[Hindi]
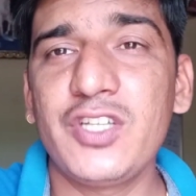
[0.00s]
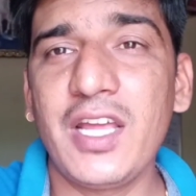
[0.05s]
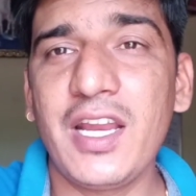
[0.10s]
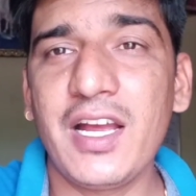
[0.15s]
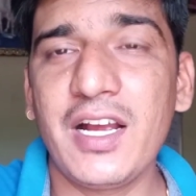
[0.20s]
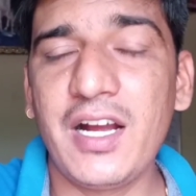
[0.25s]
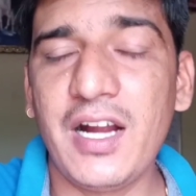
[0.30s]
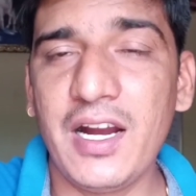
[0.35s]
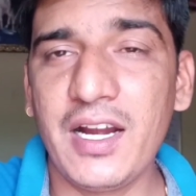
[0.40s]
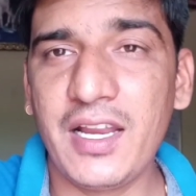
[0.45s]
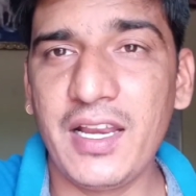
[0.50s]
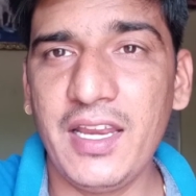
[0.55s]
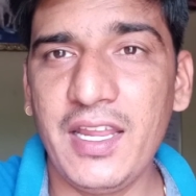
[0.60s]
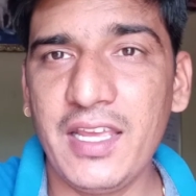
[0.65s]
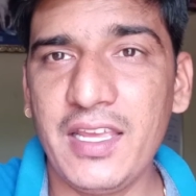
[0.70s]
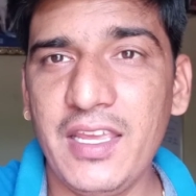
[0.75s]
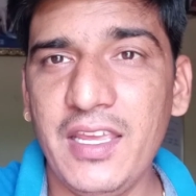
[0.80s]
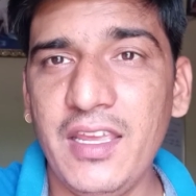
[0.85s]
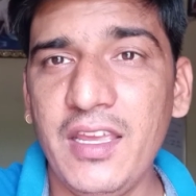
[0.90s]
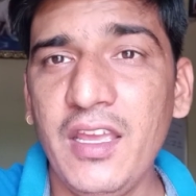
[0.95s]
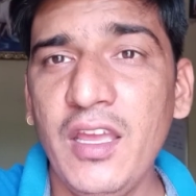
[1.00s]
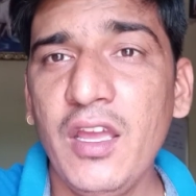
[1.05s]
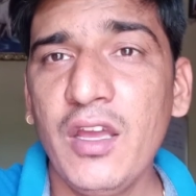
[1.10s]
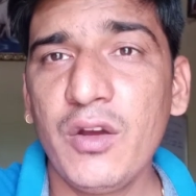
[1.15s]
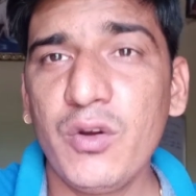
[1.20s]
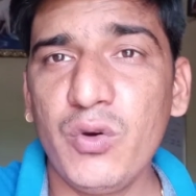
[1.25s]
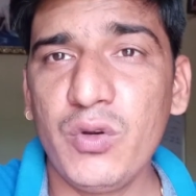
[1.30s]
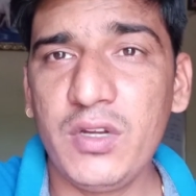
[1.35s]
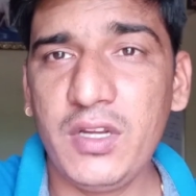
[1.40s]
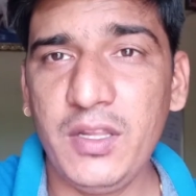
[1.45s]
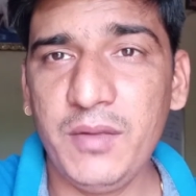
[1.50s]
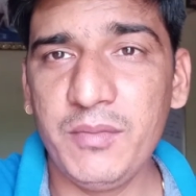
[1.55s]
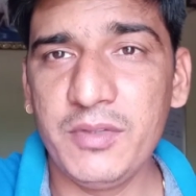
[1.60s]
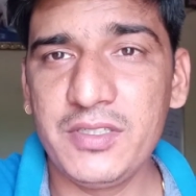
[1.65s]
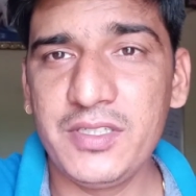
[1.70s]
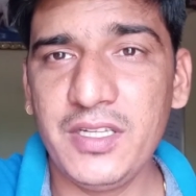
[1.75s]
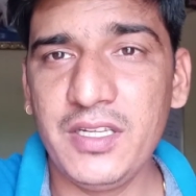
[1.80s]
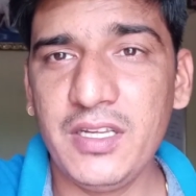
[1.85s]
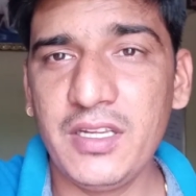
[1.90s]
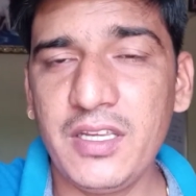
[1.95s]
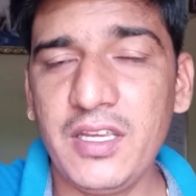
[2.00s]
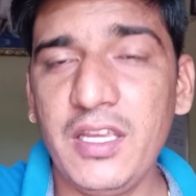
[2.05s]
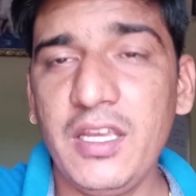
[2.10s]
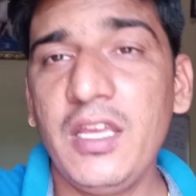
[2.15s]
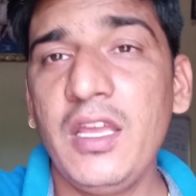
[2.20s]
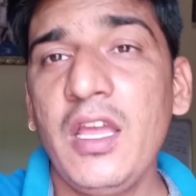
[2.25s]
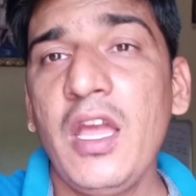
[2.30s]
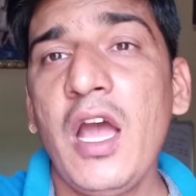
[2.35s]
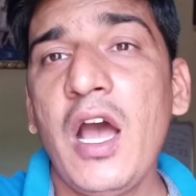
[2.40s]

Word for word: चारा काटने की कुट्टी मशीन की